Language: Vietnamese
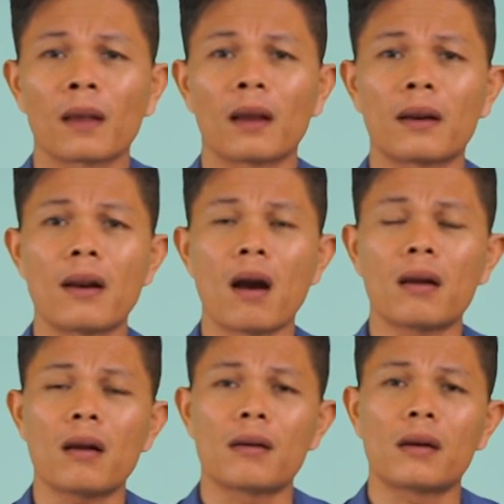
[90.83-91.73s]
à,
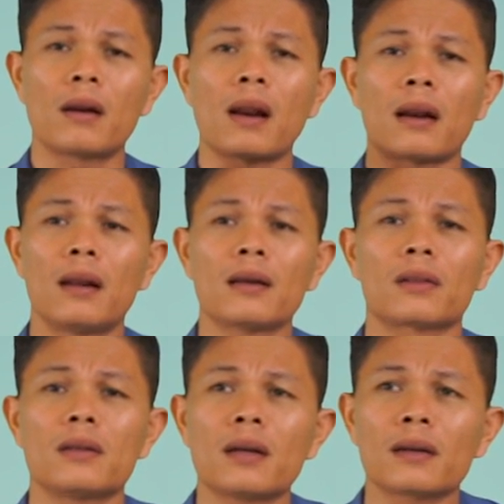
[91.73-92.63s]
đó đó đó là lý
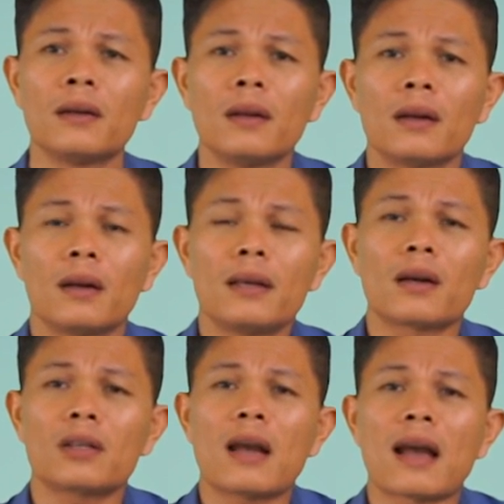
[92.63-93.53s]
do thứ nhất lý
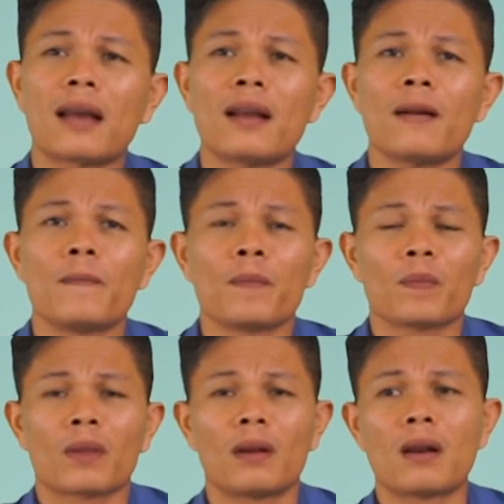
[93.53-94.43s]
do thứ hai á
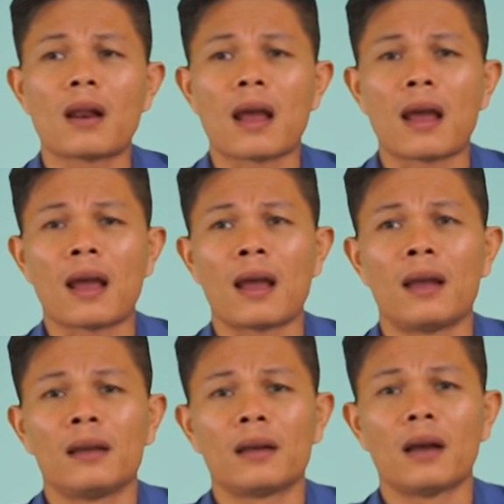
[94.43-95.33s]

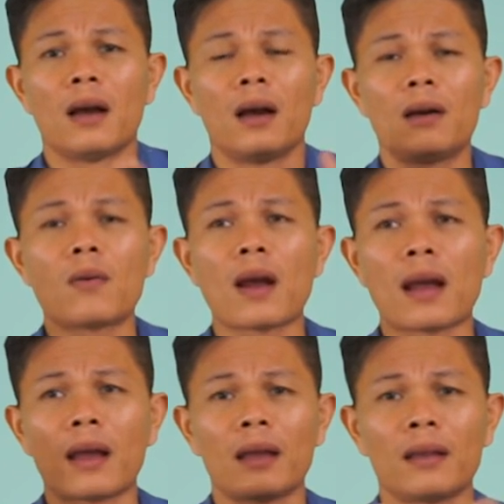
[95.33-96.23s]
là ở
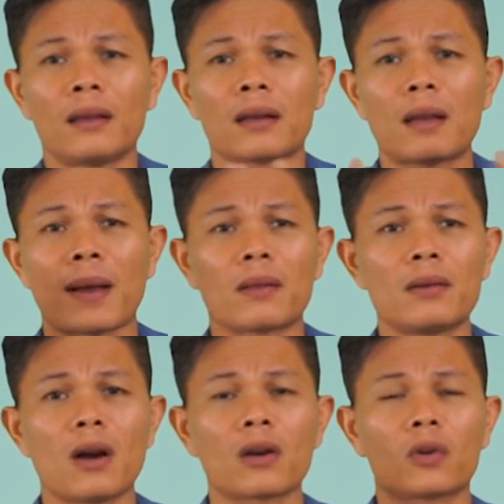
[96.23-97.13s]
ngoài các
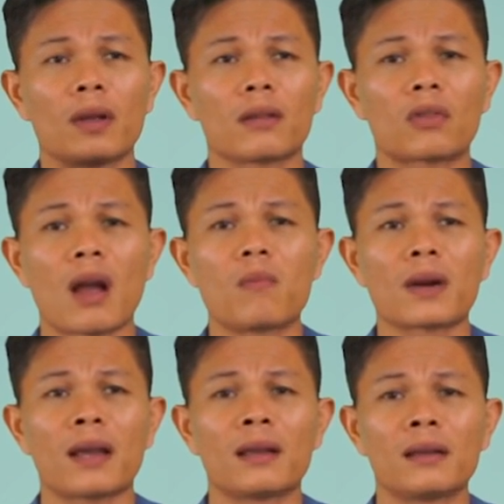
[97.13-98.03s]
bạn do truyền thông nè